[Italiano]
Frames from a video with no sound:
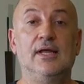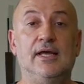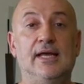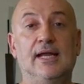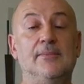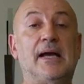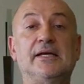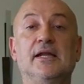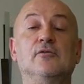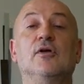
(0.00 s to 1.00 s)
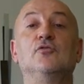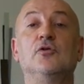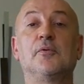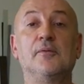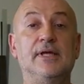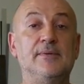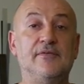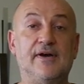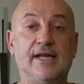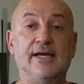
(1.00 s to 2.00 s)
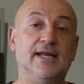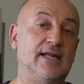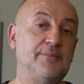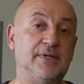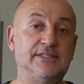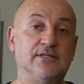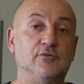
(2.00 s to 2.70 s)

Eh, la macchina non ha avuto problemi a fare anche la ripresa,